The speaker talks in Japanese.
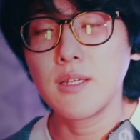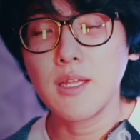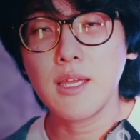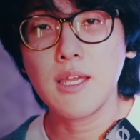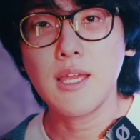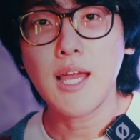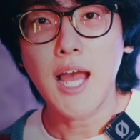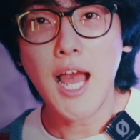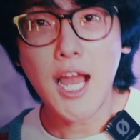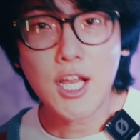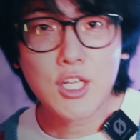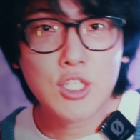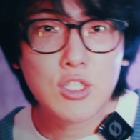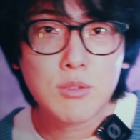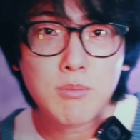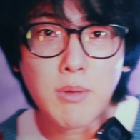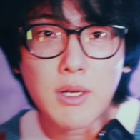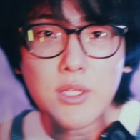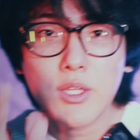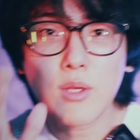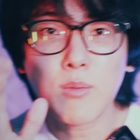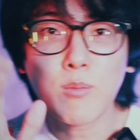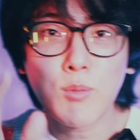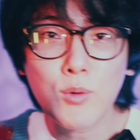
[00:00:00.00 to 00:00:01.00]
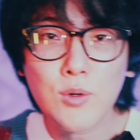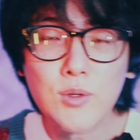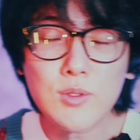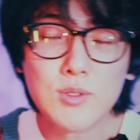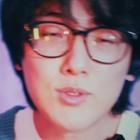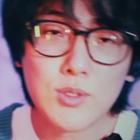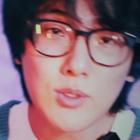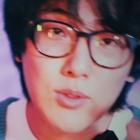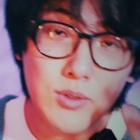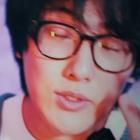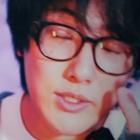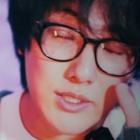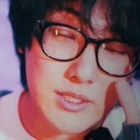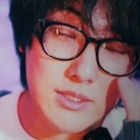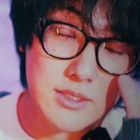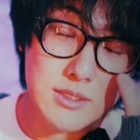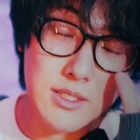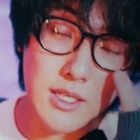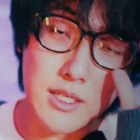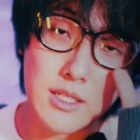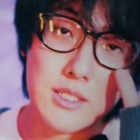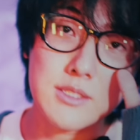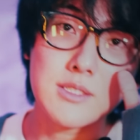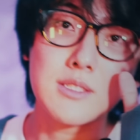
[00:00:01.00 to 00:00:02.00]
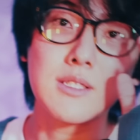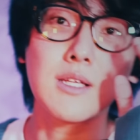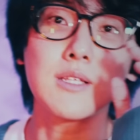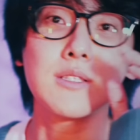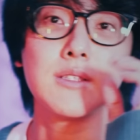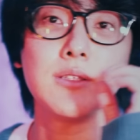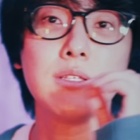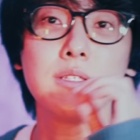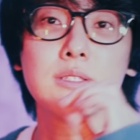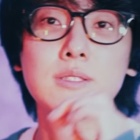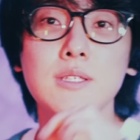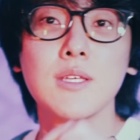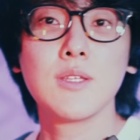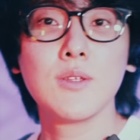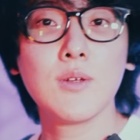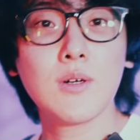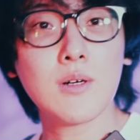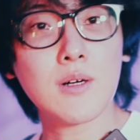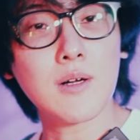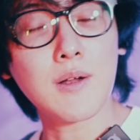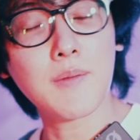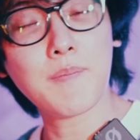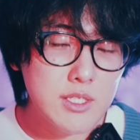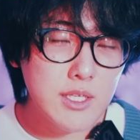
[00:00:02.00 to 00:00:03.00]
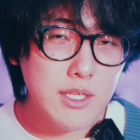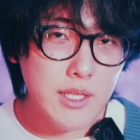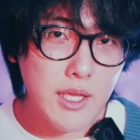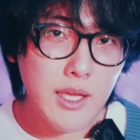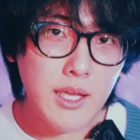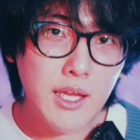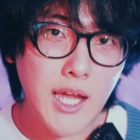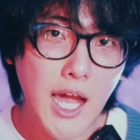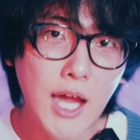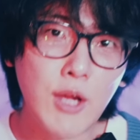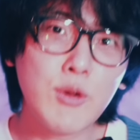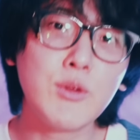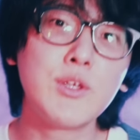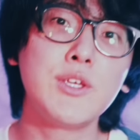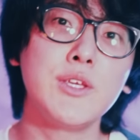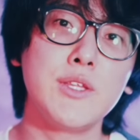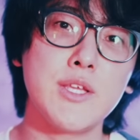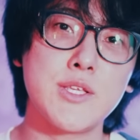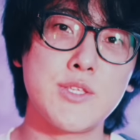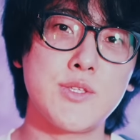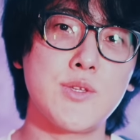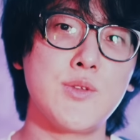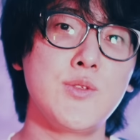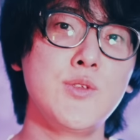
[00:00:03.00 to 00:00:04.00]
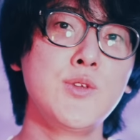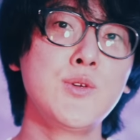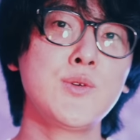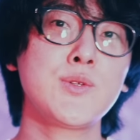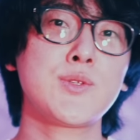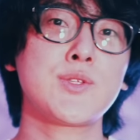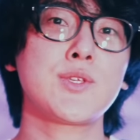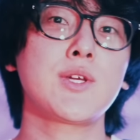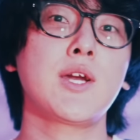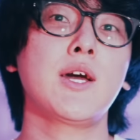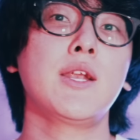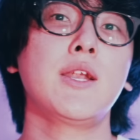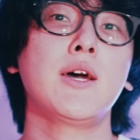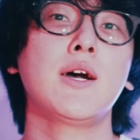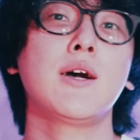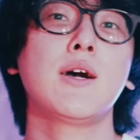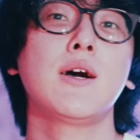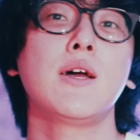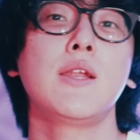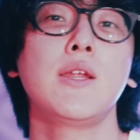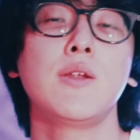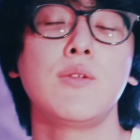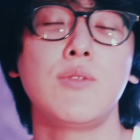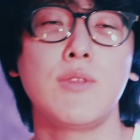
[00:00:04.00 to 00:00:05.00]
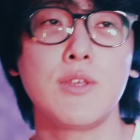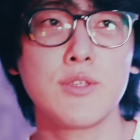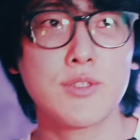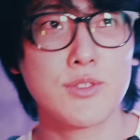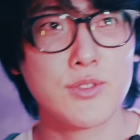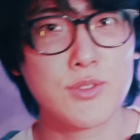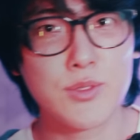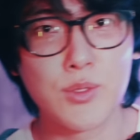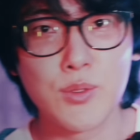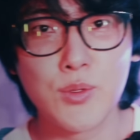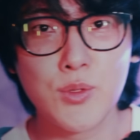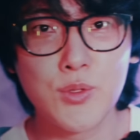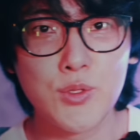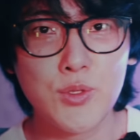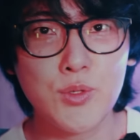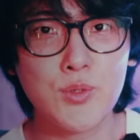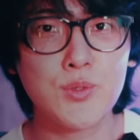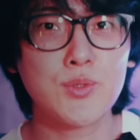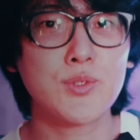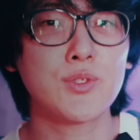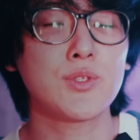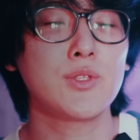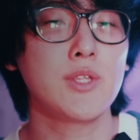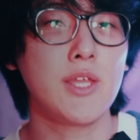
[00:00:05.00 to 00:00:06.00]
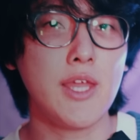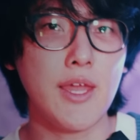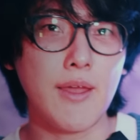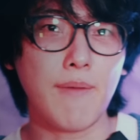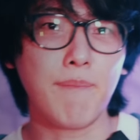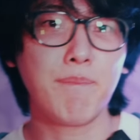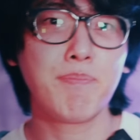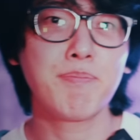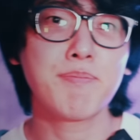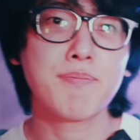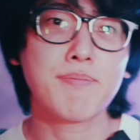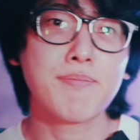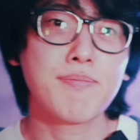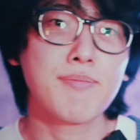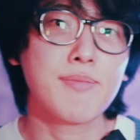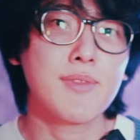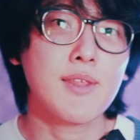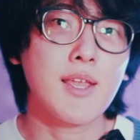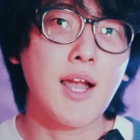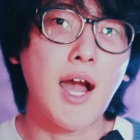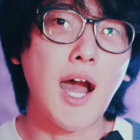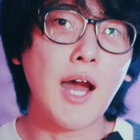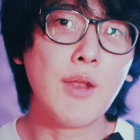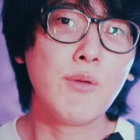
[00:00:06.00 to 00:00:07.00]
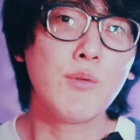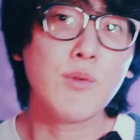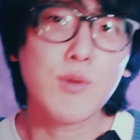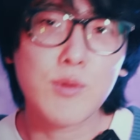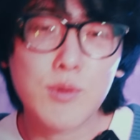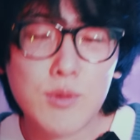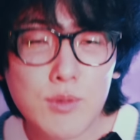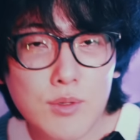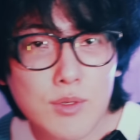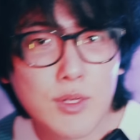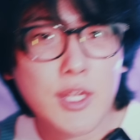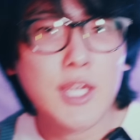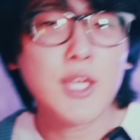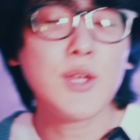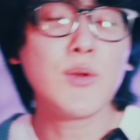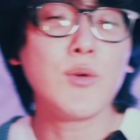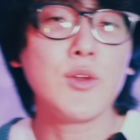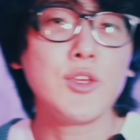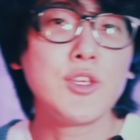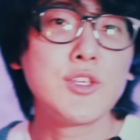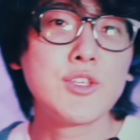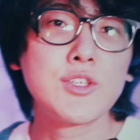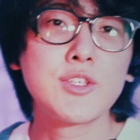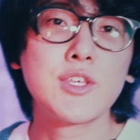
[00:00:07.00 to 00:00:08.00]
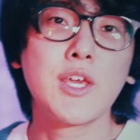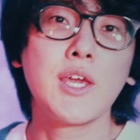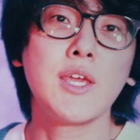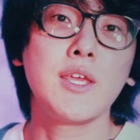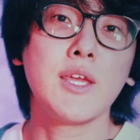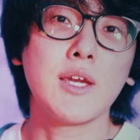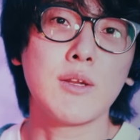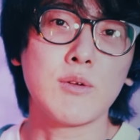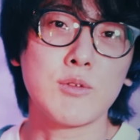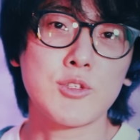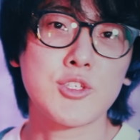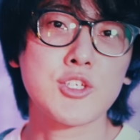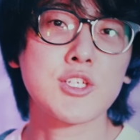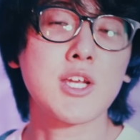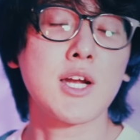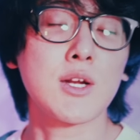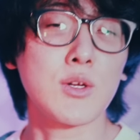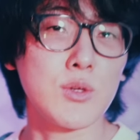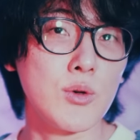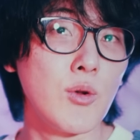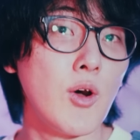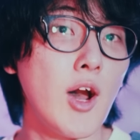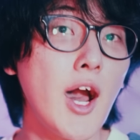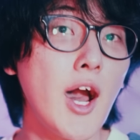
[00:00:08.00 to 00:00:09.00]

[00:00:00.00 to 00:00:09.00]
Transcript: ね、あくまで妄想ですって話なんですけど、ね、ある日ですよ、ニュースが流れるんです。そのニュースで、あの例の一軒家の近くの